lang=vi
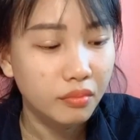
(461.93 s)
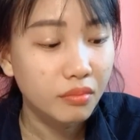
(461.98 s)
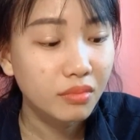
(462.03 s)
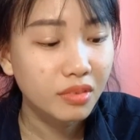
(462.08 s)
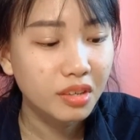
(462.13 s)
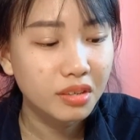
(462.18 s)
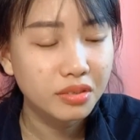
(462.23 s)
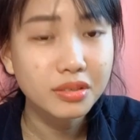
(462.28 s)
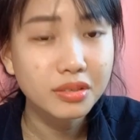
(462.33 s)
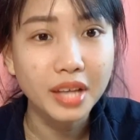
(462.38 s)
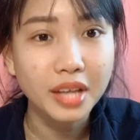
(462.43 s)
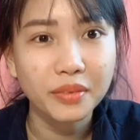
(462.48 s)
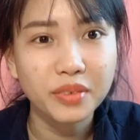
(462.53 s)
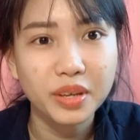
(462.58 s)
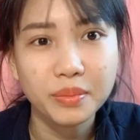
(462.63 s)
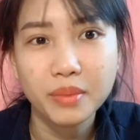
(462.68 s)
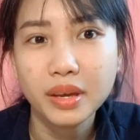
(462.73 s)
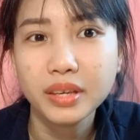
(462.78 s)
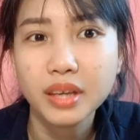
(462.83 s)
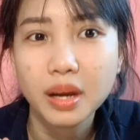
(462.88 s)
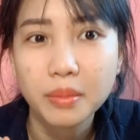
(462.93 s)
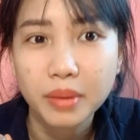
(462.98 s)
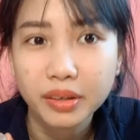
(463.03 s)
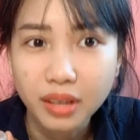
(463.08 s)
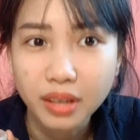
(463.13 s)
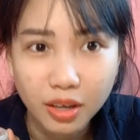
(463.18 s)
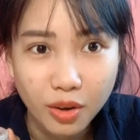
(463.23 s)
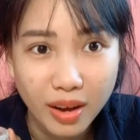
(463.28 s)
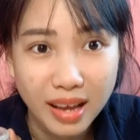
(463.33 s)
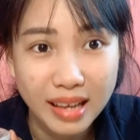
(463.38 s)
Chứ tại vì bây giờ mà đợi
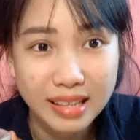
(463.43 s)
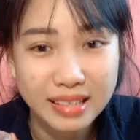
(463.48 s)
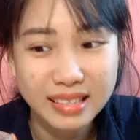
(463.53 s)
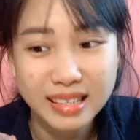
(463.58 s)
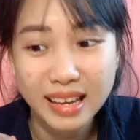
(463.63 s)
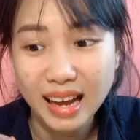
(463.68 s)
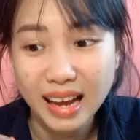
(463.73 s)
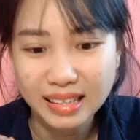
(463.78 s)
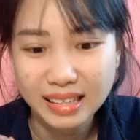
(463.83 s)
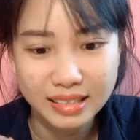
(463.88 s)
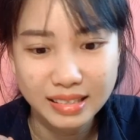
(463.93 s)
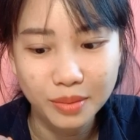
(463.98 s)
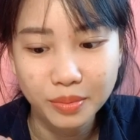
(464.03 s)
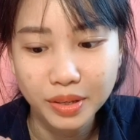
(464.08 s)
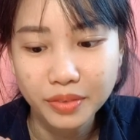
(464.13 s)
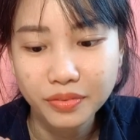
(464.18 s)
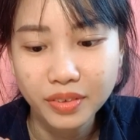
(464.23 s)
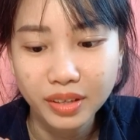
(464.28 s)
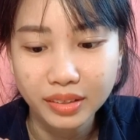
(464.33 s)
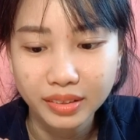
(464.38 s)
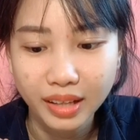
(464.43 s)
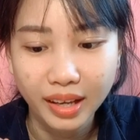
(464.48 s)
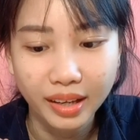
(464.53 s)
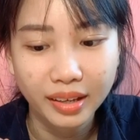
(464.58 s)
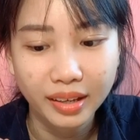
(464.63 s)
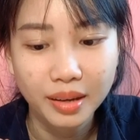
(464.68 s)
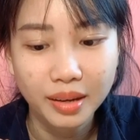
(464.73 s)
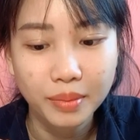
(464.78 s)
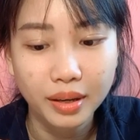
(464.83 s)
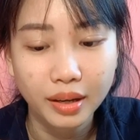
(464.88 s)
là Hensy ăn xong cái phần này
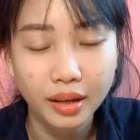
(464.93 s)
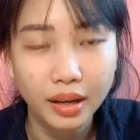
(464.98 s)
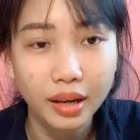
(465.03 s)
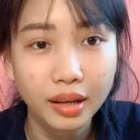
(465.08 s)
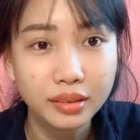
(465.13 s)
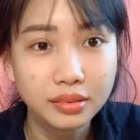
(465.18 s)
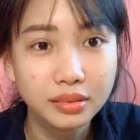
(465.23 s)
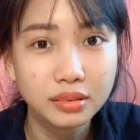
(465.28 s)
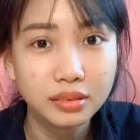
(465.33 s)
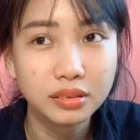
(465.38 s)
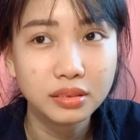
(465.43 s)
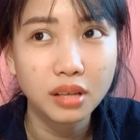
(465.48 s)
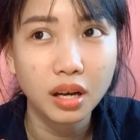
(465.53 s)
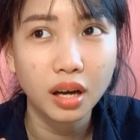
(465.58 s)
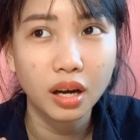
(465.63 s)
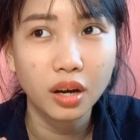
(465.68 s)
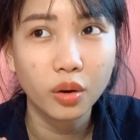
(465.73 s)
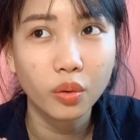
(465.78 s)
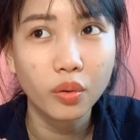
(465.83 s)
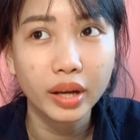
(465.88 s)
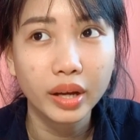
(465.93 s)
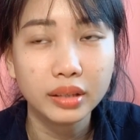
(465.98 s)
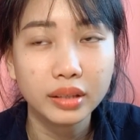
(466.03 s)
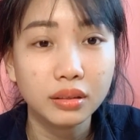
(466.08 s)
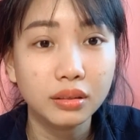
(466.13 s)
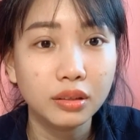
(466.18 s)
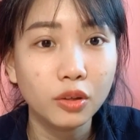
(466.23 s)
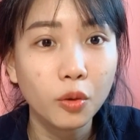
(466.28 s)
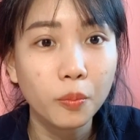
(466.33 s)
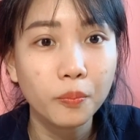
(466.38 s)
á mà hết à, quay từ
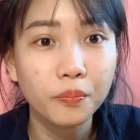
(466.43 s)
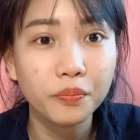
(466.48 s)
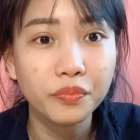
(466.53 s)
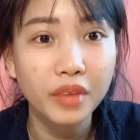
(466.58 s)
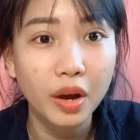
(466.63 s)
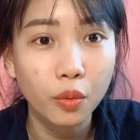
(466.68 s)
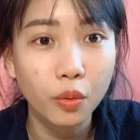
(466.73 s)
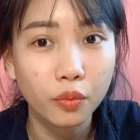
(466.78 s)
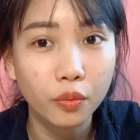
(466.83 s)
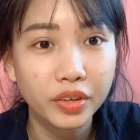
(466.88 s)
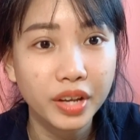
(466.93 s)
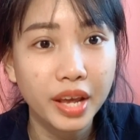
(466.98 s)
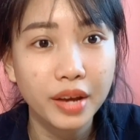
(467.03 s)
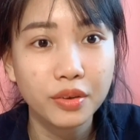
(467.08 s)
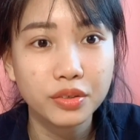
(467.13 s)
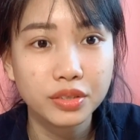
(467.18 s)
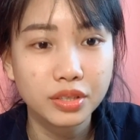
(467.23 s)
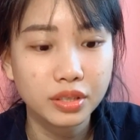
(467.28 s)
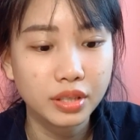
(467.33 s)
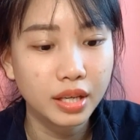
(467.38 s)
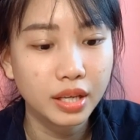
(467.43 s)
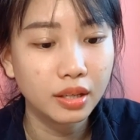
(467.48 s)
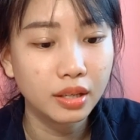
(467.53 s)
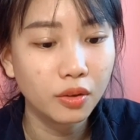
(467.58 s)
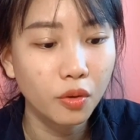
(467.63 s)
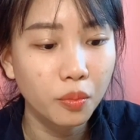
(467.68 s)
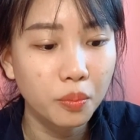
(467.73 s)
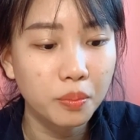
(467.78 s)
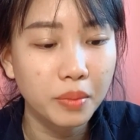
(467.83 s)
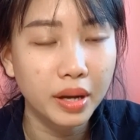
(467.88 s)
lúc đầu video cho đến
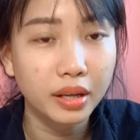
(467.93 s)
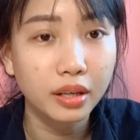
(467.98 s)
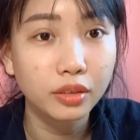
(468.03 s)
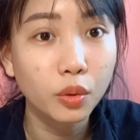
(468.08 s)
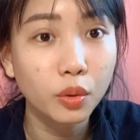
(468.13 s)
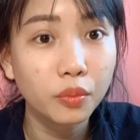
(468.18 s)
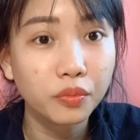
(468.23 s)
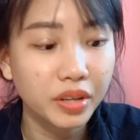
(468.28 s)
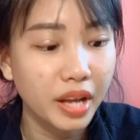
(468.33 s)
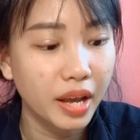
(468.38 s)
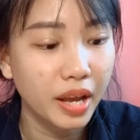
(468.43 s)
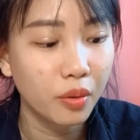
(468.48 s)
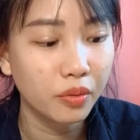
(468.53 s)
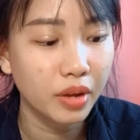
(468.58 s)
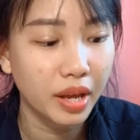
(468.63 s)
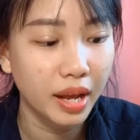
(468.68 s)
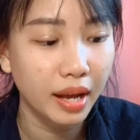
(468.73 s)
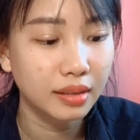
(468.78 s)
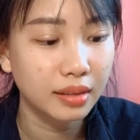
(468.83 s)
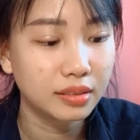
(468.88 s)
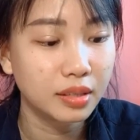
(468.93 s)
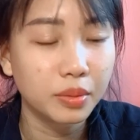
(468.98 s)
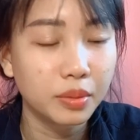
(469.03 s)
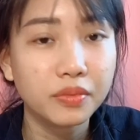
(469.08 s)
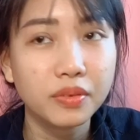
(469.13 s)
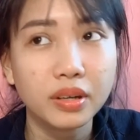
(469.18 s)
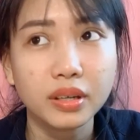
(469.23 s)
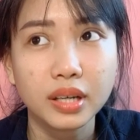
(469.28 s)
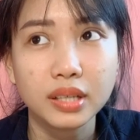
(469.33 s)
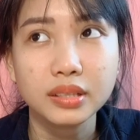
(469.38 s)
lúc mà kết thúc video để ăn xong cái
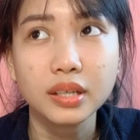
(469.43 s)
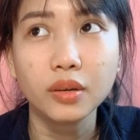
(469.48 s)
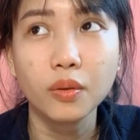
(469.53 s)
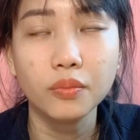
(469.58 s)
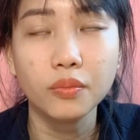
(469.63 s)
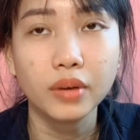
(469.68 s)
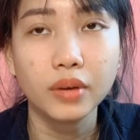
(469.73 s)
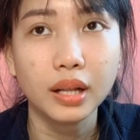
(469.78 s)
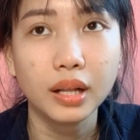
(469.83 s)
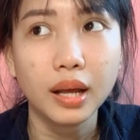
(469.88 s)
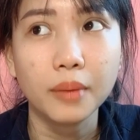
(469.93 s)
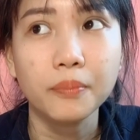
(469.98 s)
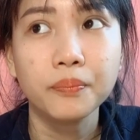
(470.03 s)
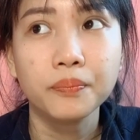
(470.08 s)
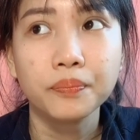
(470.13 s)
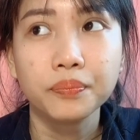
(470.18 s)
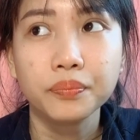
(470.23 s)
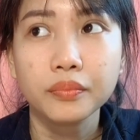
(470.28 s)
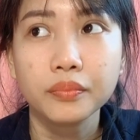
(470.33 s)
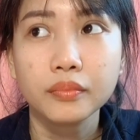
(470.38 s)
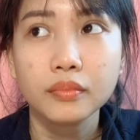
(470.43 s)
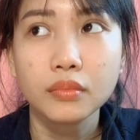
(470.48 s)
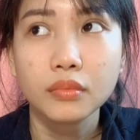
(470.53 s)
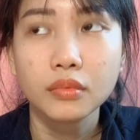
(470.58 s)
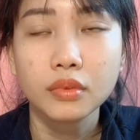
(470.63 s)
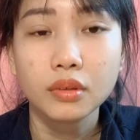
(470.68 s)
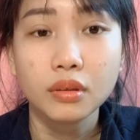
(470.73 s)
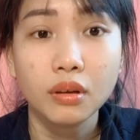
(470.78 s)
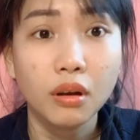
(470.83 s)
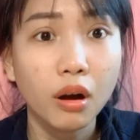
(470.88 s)
phần này chắc cũng phải là
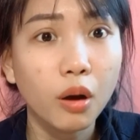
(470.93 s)
hơn một